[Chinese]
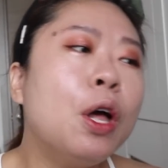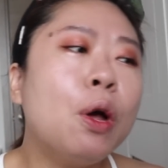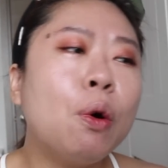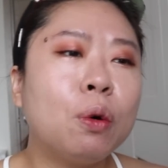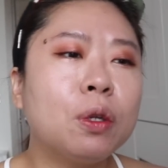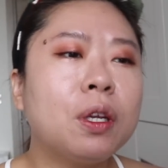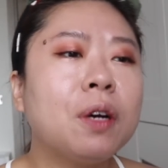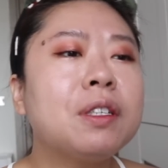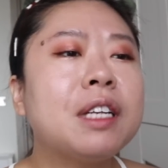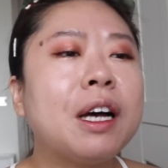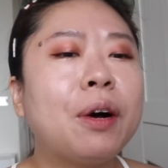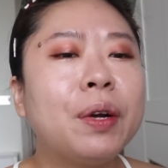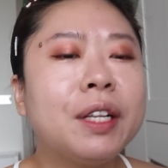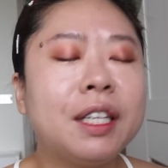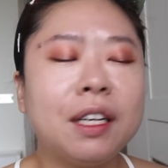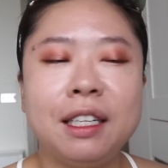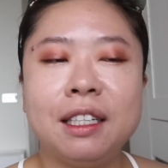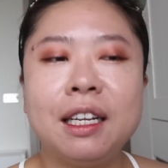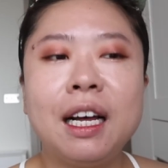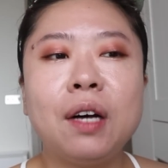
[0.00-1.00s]
我通常会
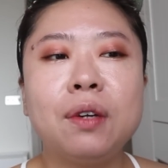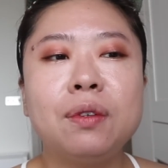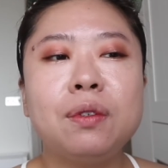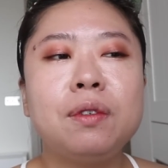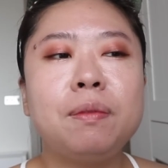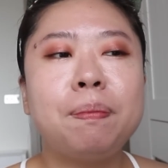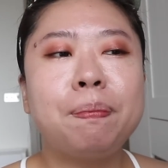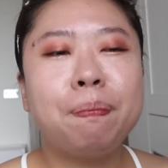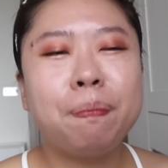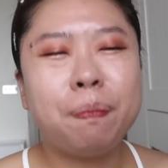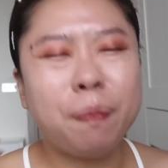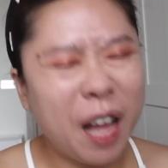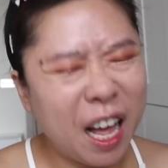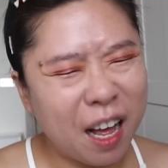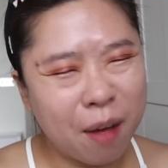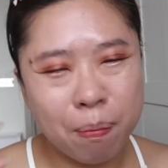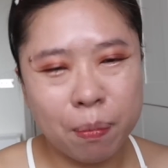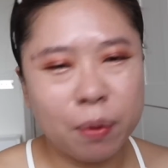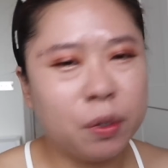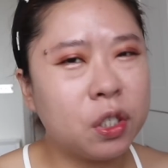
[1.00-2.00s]
等到
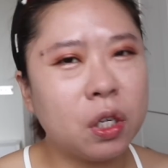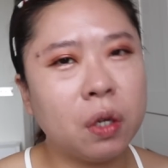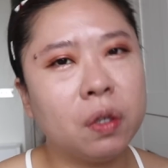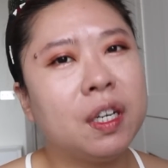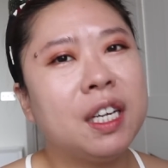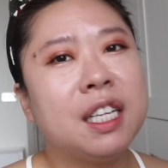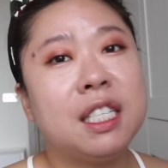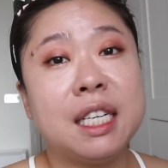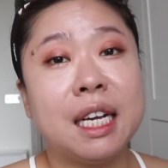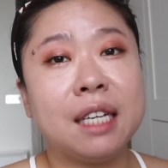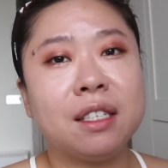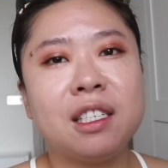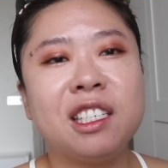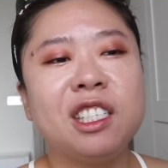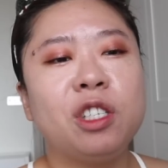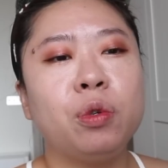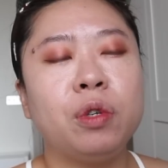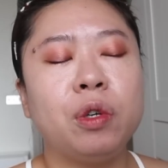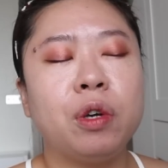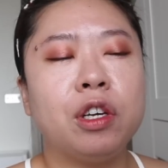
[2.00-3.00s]
很不熟的人讲事
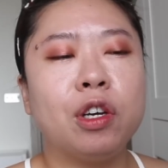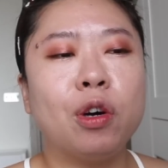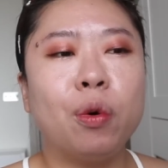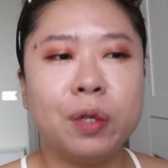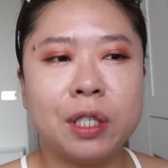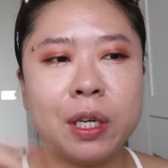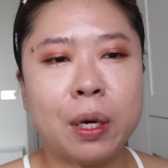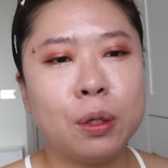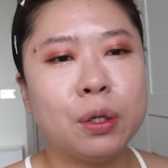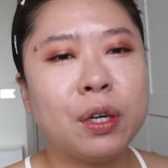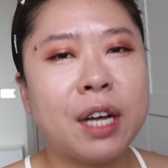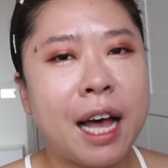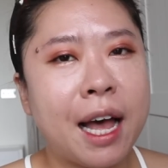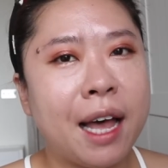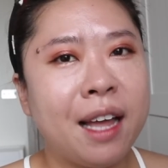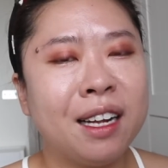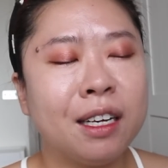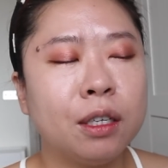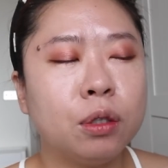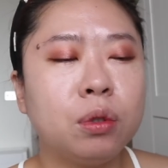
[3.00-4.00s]
情缘由，我才去
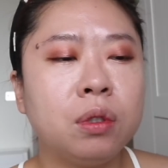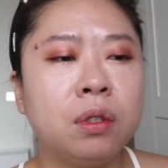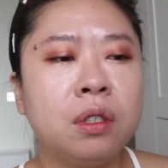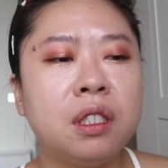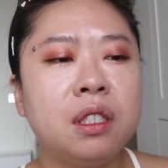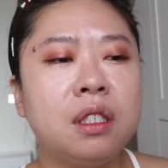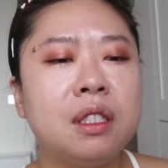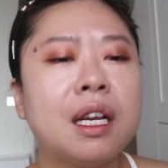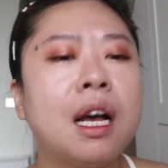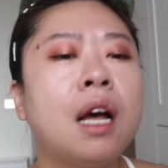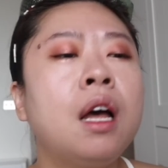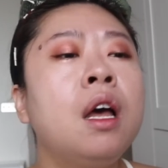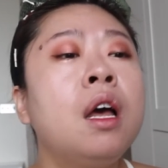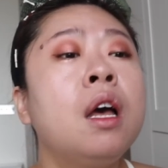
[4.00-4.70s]
开那个讯息这样。